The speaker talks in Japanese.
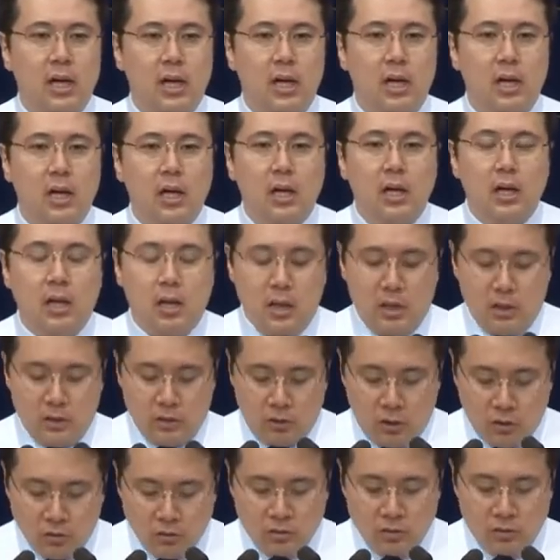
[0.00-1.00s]
蒸発が
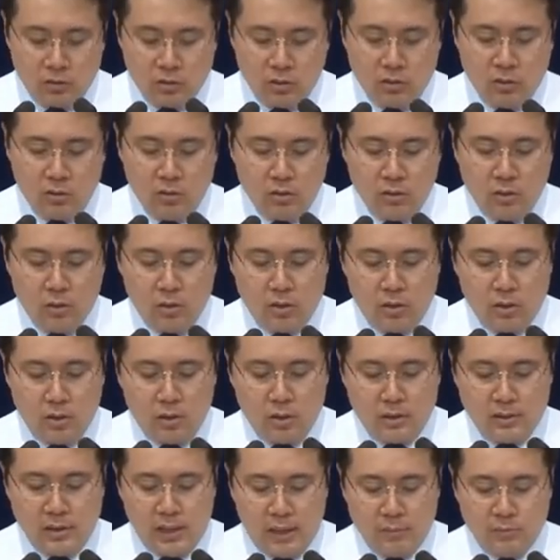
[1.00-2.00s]
少ないためもっと
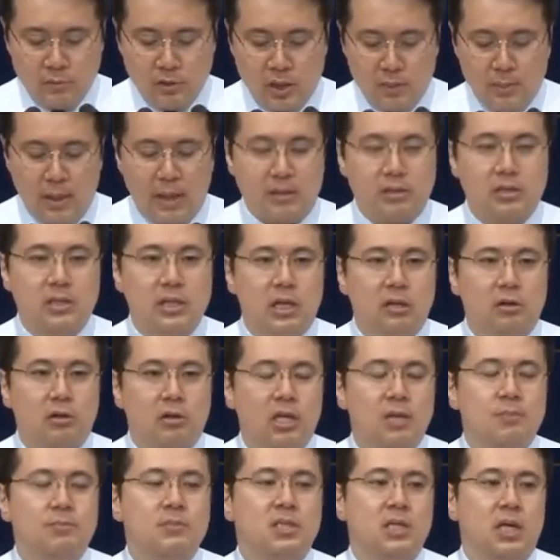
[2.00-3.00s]
もっと、
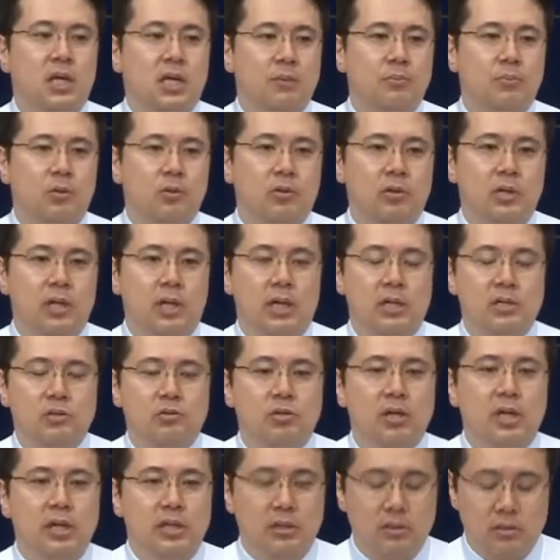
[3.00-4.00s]
えー、木
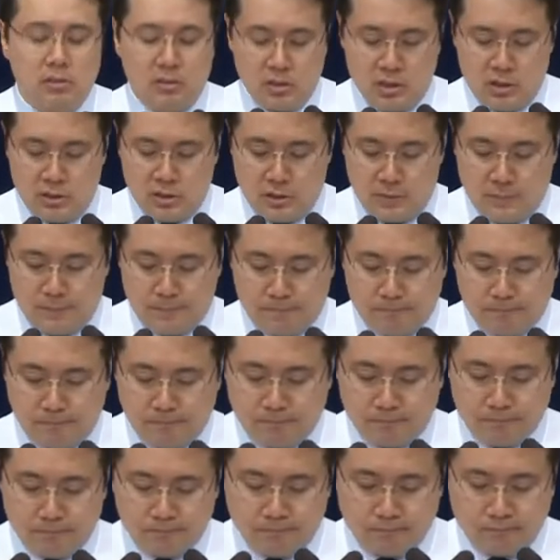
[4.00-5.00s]
が強く
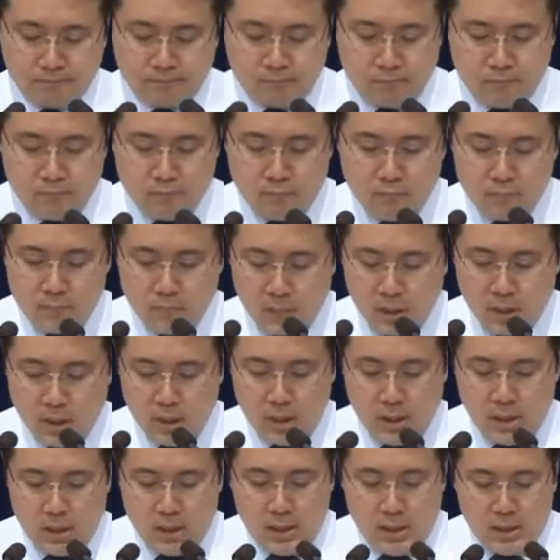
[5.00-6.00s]
また枯れ
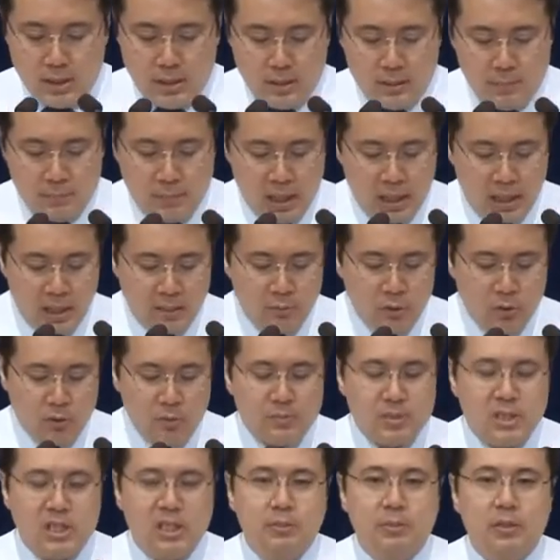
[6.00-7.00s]
ることなく
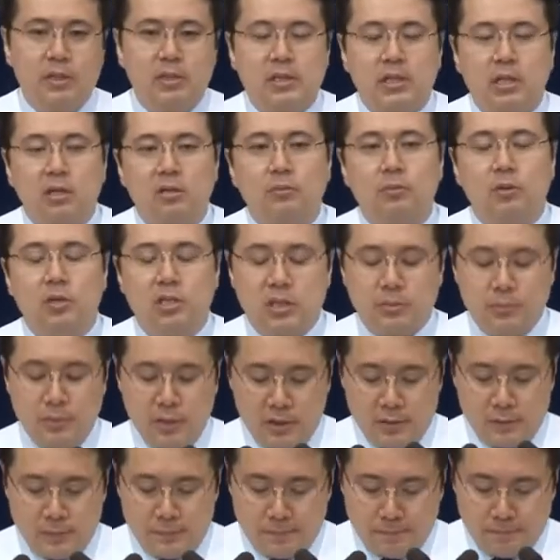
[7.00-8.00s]
そびえ立つことがで
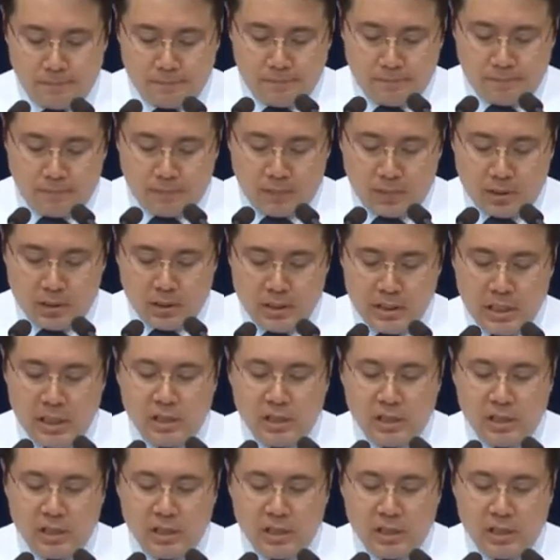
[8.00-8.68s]
きるわけですね